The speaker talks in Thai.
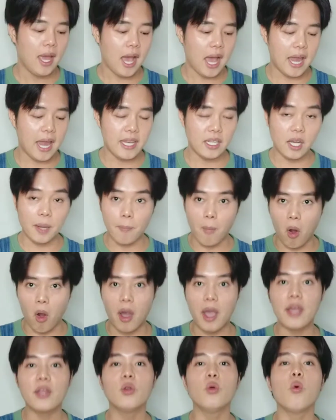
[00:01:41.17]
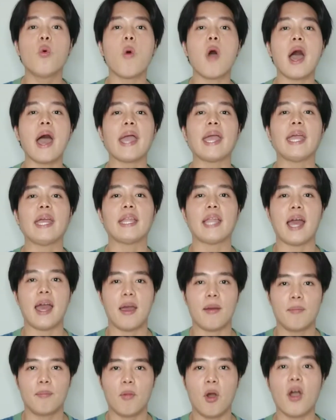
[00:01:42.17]
อันนี้ก็บอกให้รู้ไว้นะ
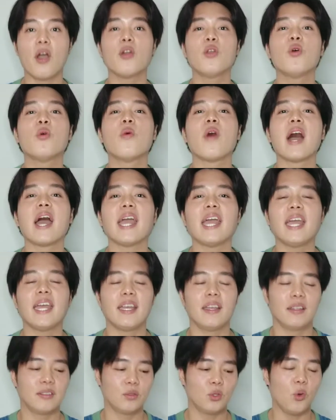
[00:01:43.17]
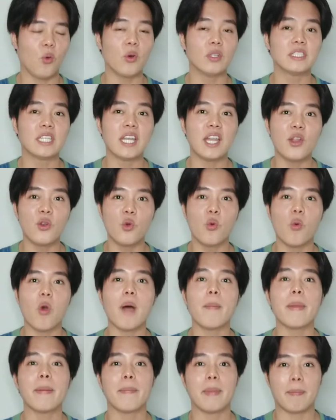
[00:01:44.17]
บอกให้รู้ไว้ ทุกคนจะได้รู้ว่า
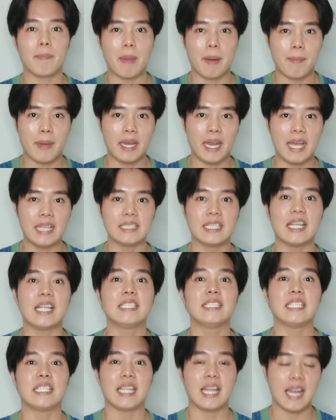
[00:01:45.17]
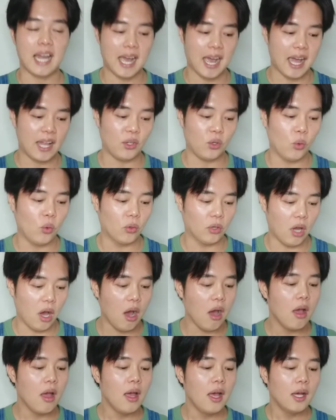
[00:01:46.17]
มันเป็นประมาณไหนจะได้จินตนาการถูกเนาะ
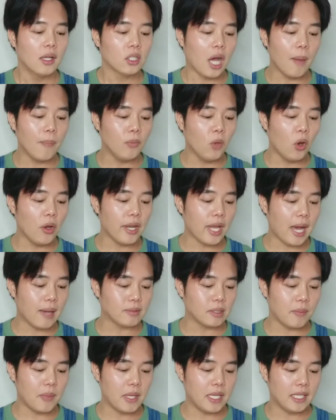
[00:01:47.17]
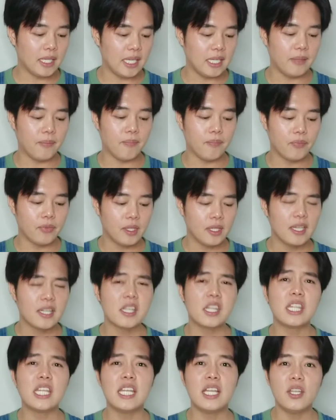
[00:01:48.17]
ท็อปโน้ตนะครับจะเป็นกลิ่น
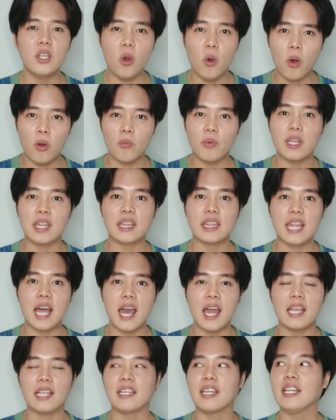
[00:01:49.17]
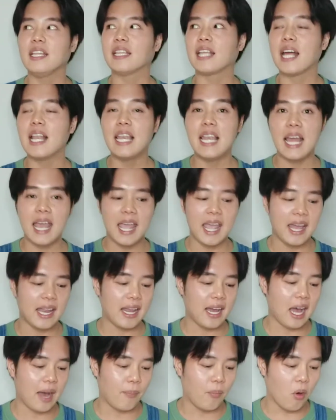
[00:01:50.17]
ซีโนตวัตสันกลิ่นทะเล
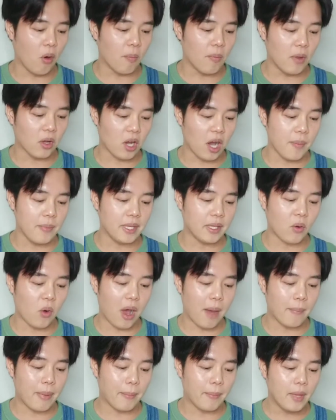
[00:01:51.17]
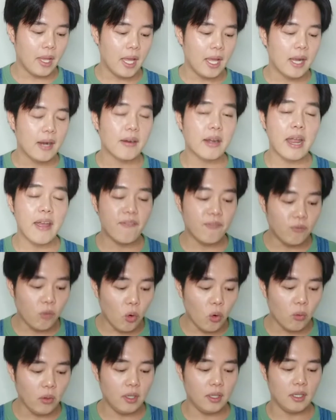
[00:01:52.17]
นะครับผมแล้วก็มีความแบบเกรฟฟู
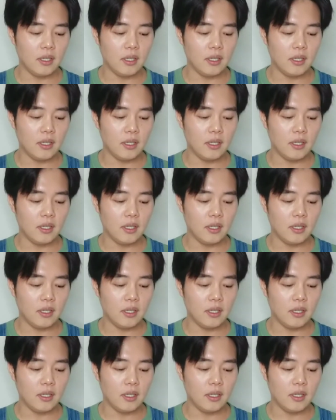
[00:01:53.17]
ด